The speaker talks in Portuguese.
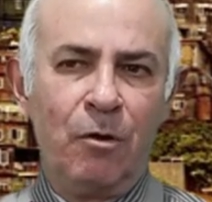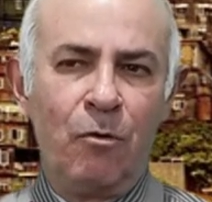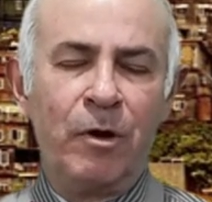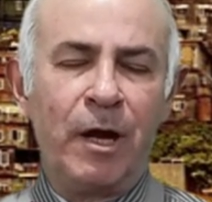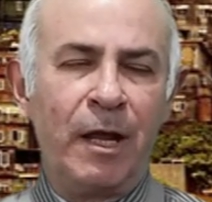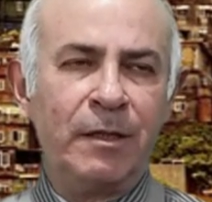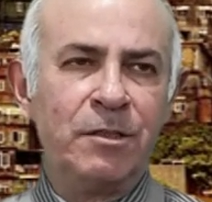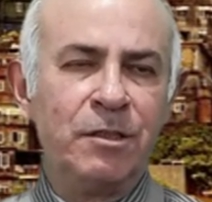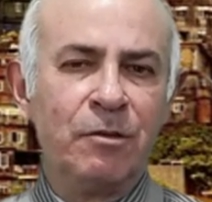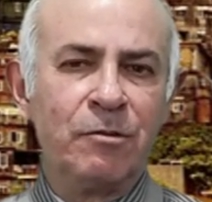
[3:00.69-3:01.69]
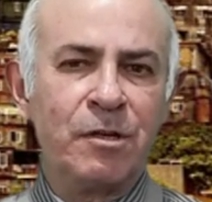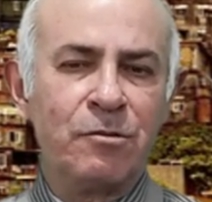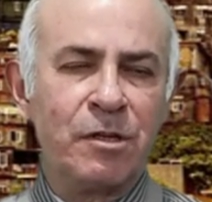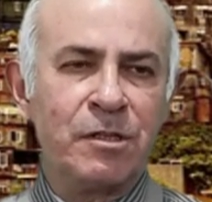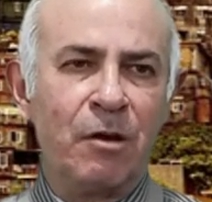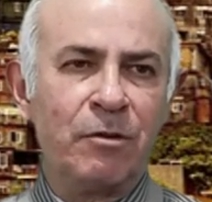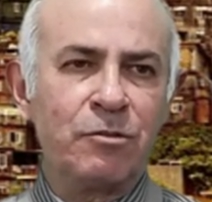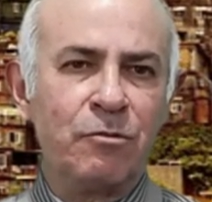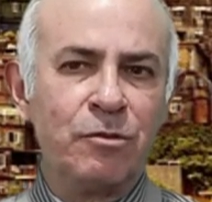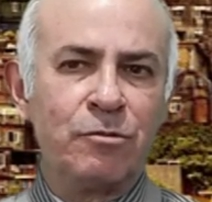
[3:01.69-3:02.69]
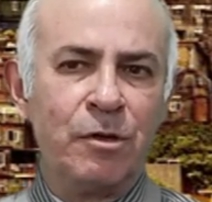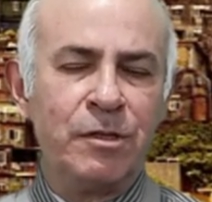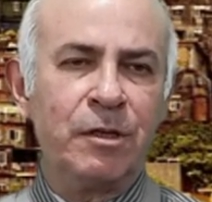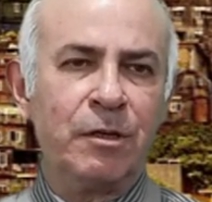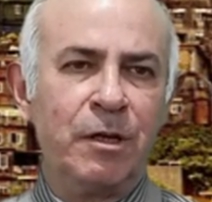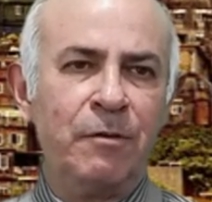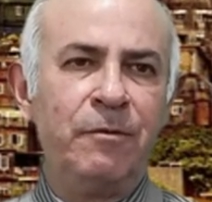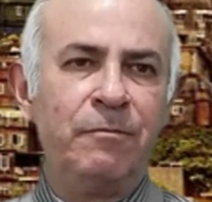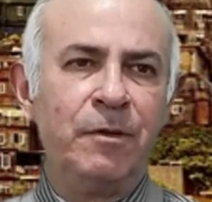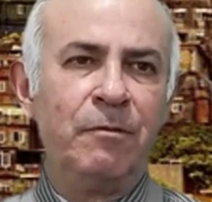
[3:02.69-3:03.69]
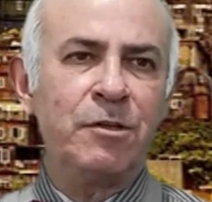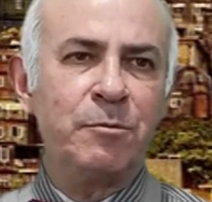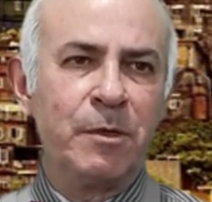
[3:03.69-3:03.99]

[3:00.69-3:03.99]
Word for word: com caráter de denúncia social das condições em que viviam as